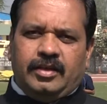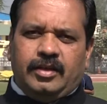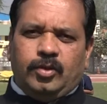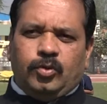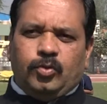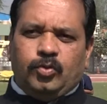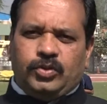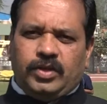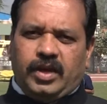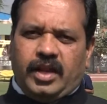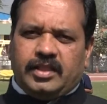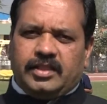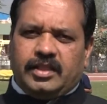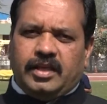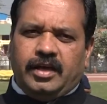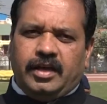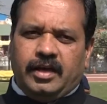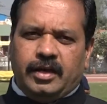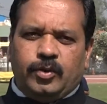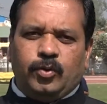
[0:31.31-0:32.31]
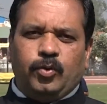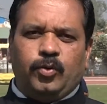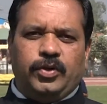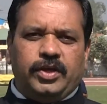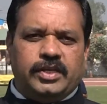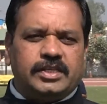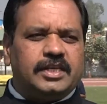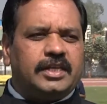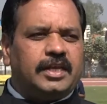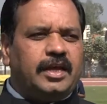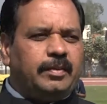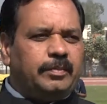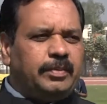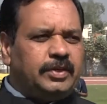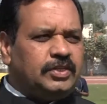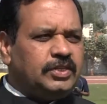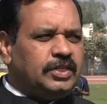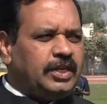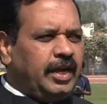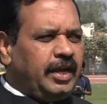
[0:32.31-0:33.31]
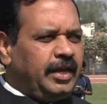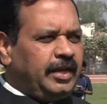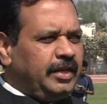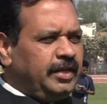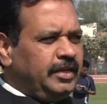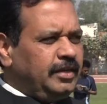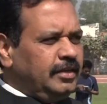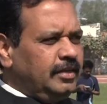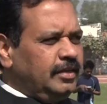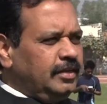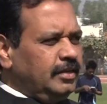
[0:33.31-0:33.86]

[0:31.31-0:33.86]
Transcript: और गुजरात के हर कोने से यहाँ बच्चे आए हैं